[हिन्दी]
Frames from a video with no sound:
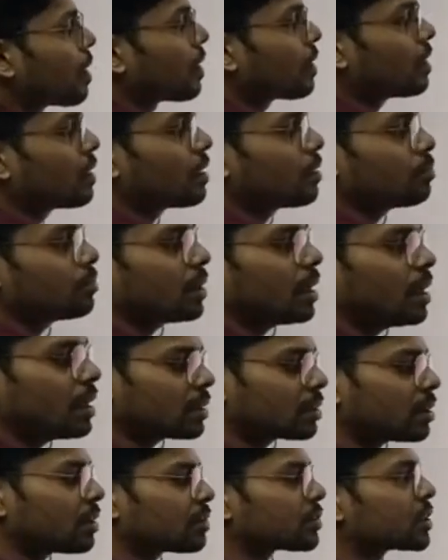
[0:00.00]
अगर हम
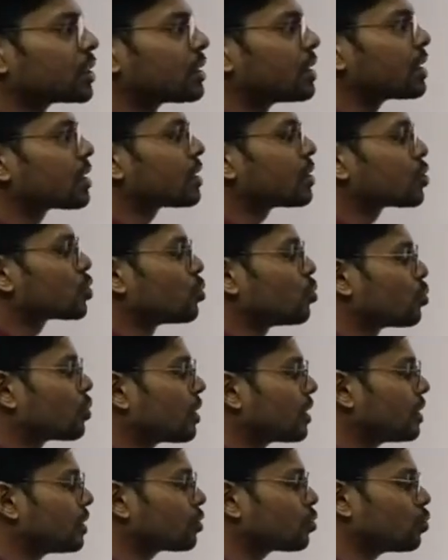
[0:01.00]
एक तरफ से देखना शुरू
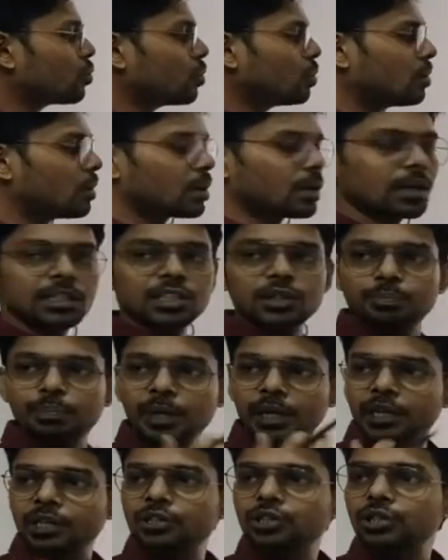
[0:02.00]
करें तो
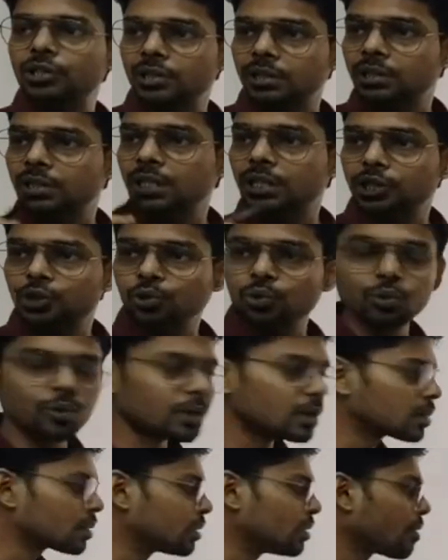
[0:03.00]
रेस्पिरेशन से शुरू
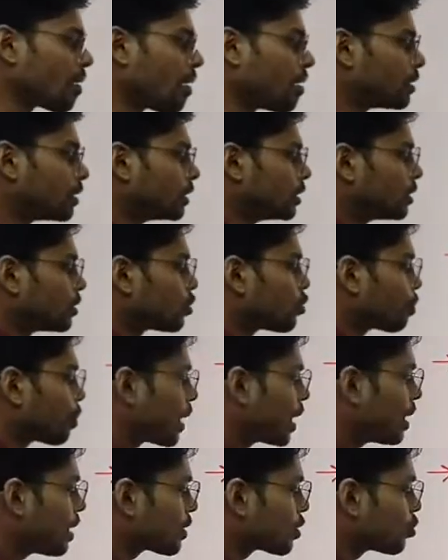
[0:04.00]
करते हैं तो
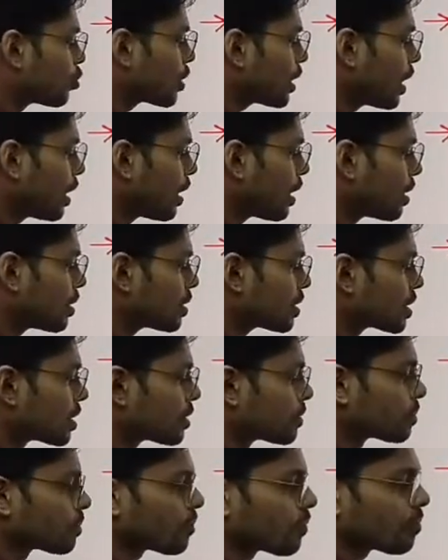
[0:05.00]
पहला तो हो गया लंग्स
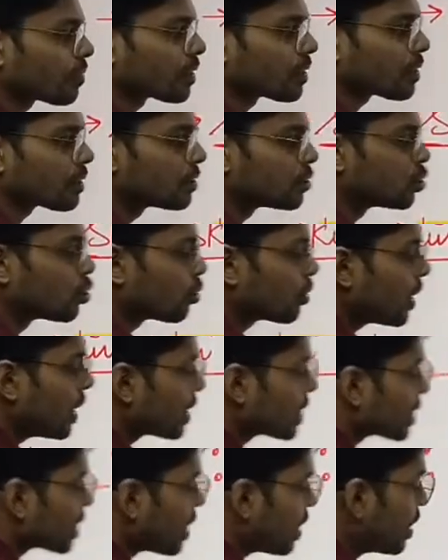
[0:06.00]
जो कि
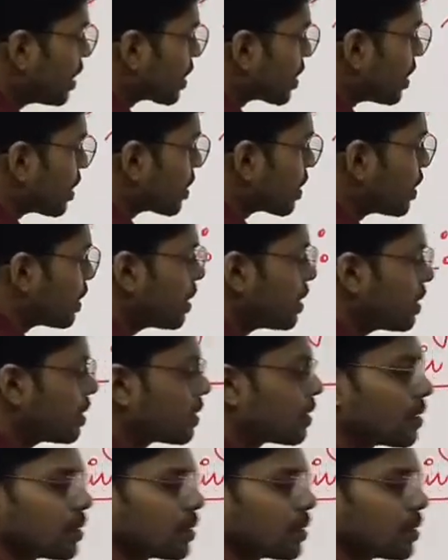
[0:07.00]
एक्सक्रीट करते हैं